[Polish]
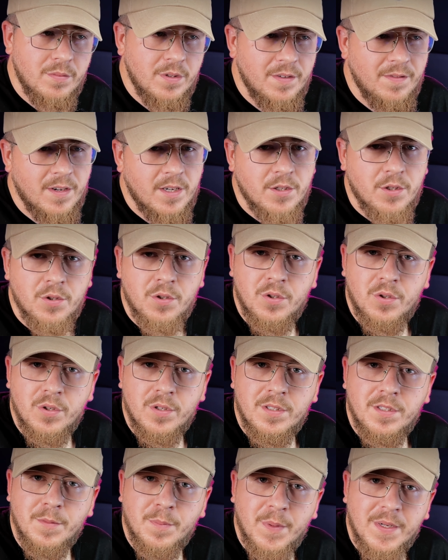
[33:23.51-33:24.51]
Nieważne, czy to
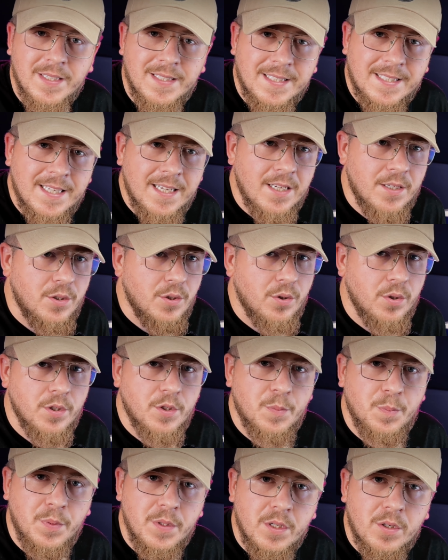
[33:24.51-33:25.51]
jest IPSC, czy to
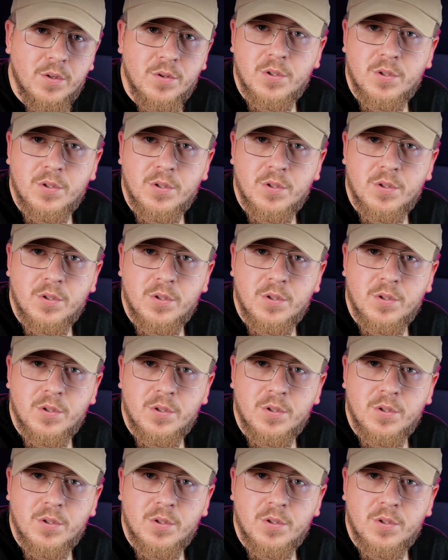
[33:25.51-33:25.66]
jest Piro,